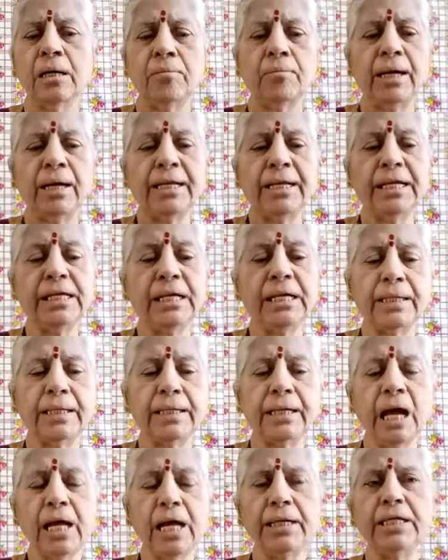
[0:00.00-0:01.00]
మరి
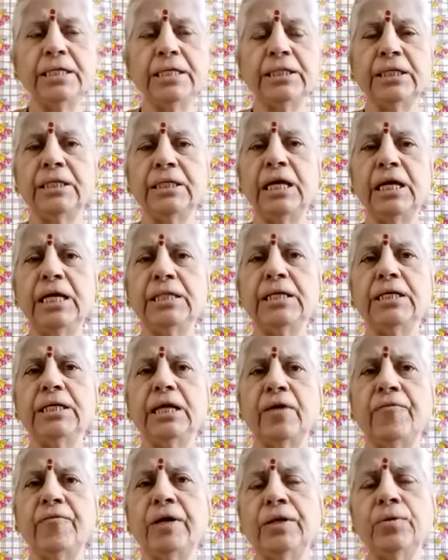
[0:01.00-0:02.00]
అన్నాన్ని తినేది
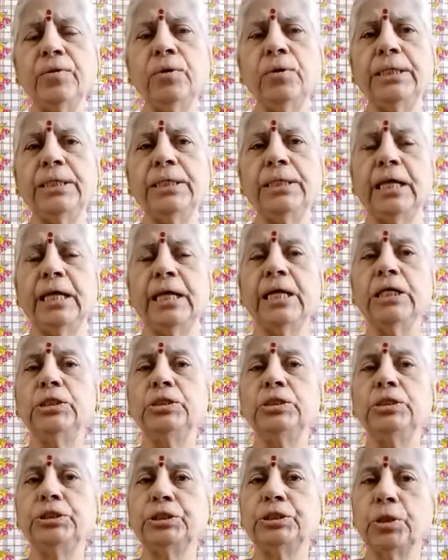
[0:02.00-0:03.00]
ఎవరు అంటే
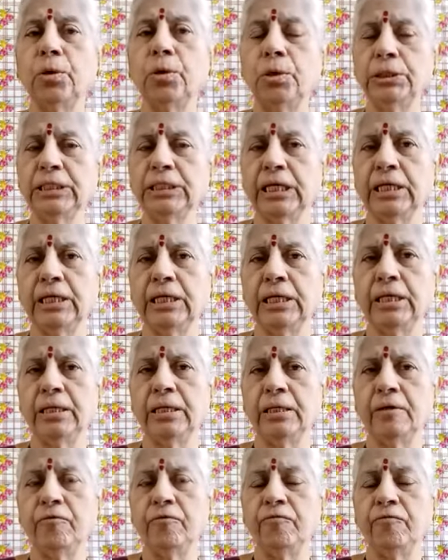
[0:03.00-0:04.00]
జ్యోతి
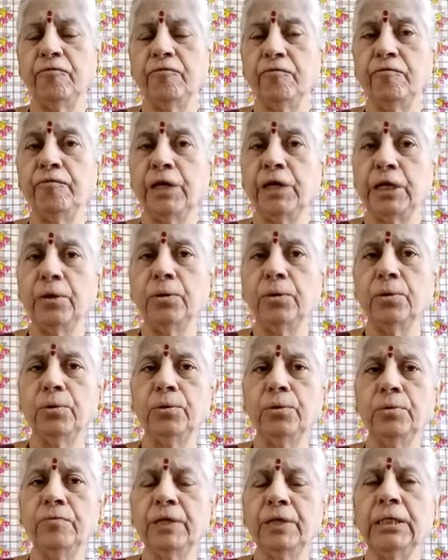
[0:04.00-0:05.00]
వెలుగు
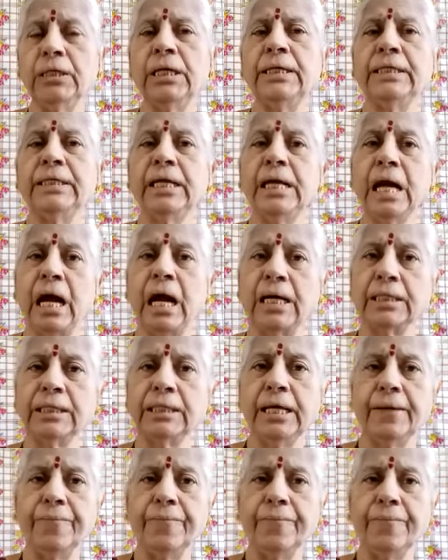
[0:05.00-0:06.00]
వెలుగు అంటే
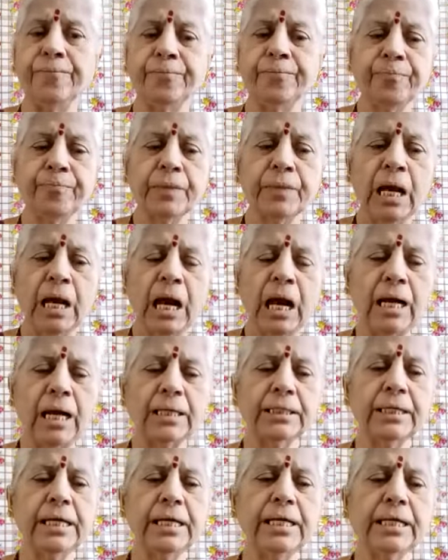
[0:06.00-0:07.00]
అగ్ని
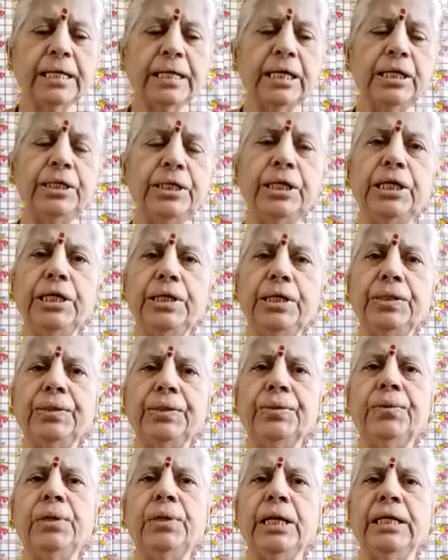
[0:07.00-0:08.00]
అగ్నికి
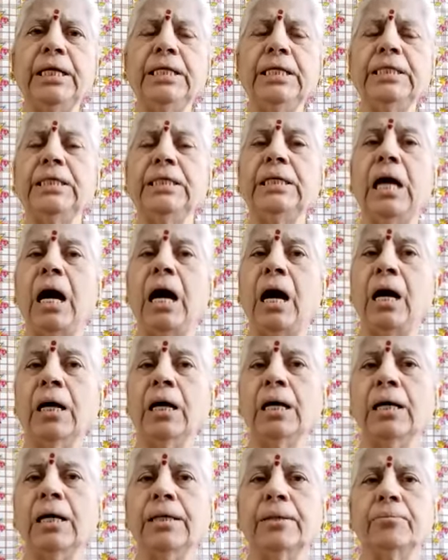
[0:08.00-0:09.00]
నీరు అనేది
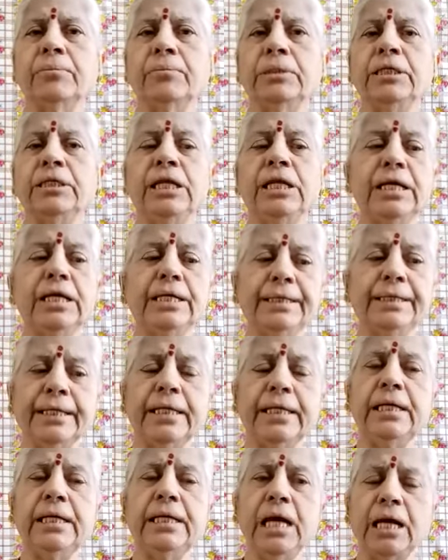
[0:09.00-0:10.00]
ఆకారం
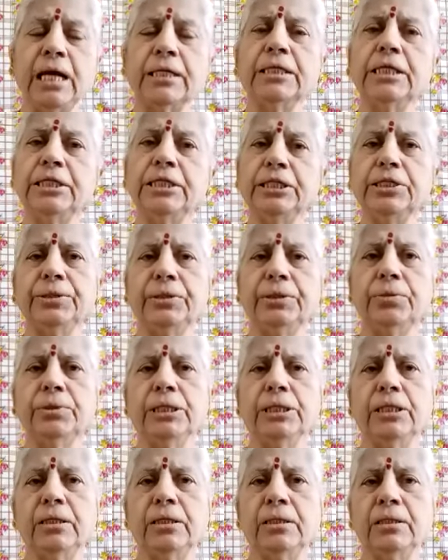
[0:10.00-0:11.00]
నీటిని అగ్ని తింటుంది